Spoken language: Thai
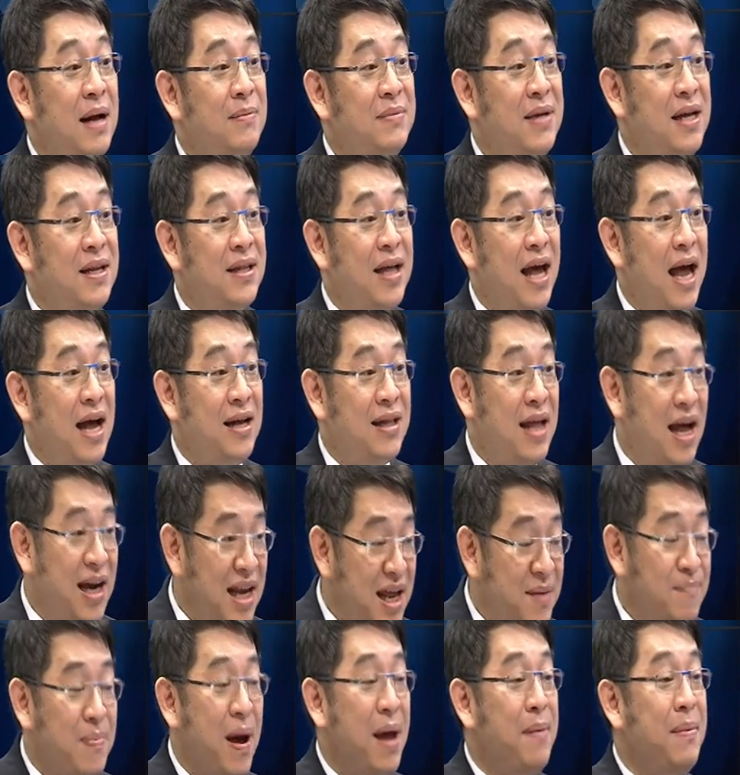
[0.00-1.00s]
ตามเส้นทางทา
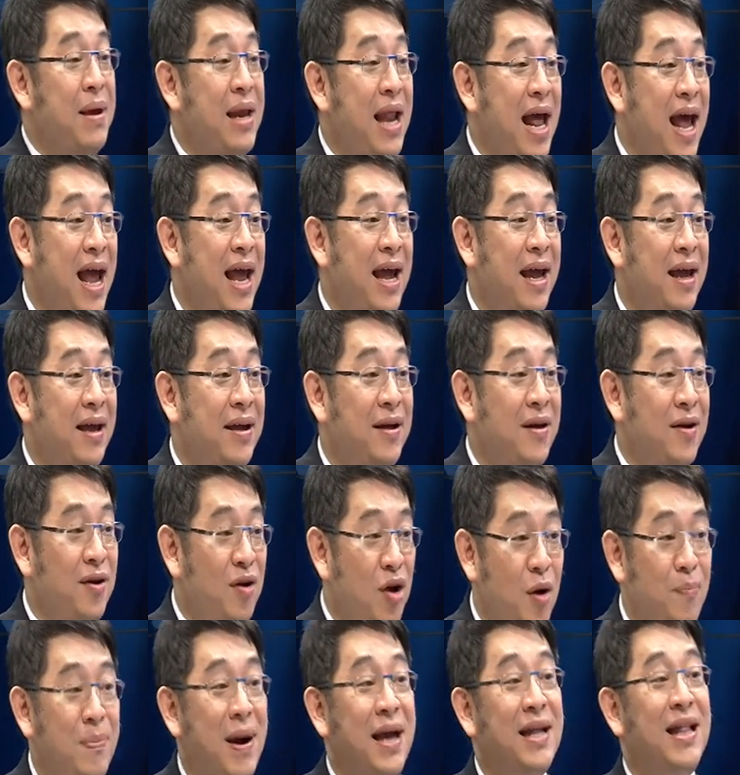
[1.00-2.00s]
งนี้ไปไม่ได้
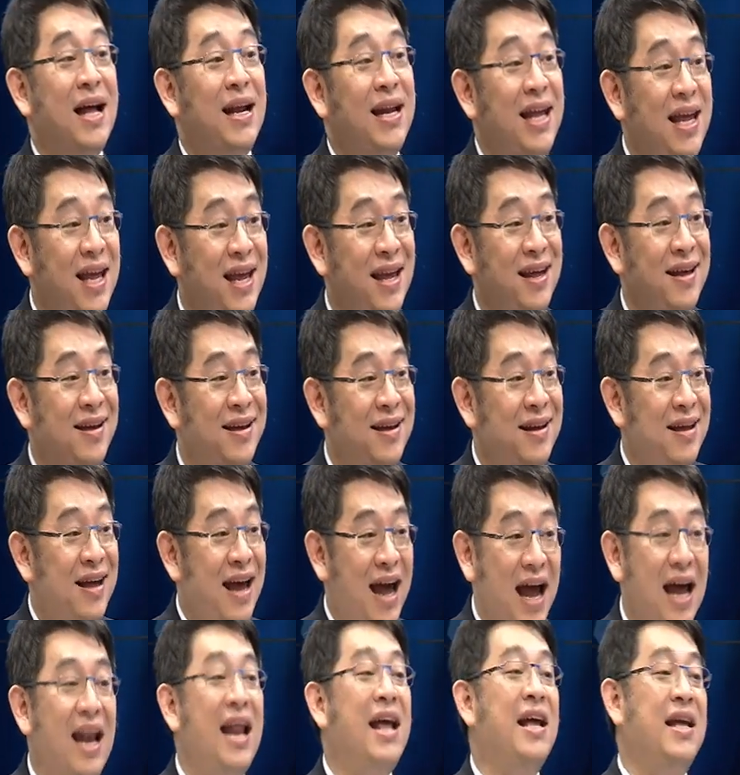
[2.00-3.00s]
ก็ไปทางนี้
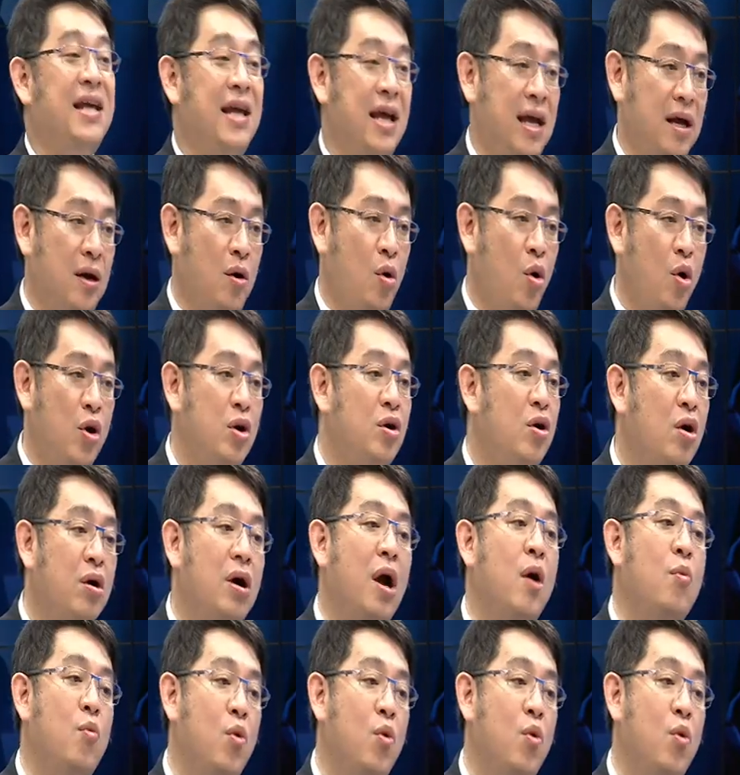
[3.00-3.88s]
อะไรอย่างเงี้ยคนก็